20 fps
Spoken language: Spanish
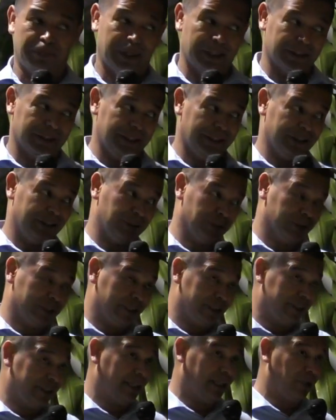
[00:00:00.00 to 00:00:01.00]
parte. Si usted
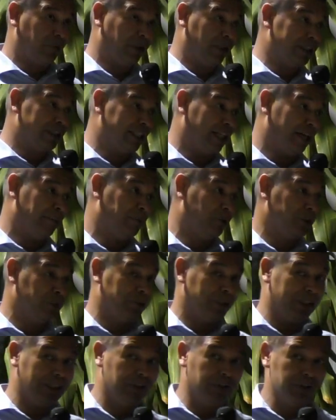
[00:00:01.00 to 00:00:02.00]
se da cuenta, hemos
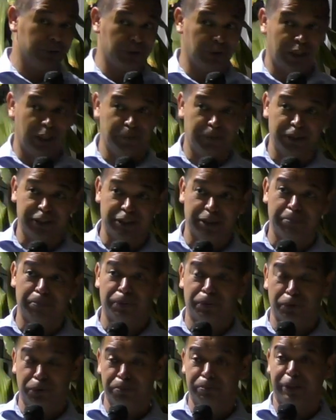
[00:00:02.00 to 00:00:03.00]
venido solamente
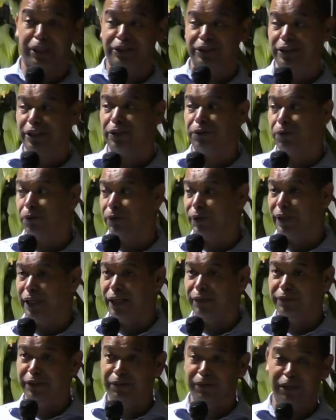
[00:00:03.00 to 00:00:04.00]
por un versículo de
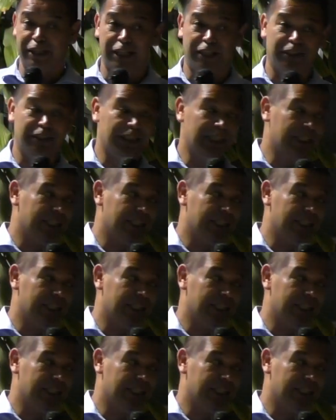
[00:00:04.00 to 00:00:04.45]
la Biblia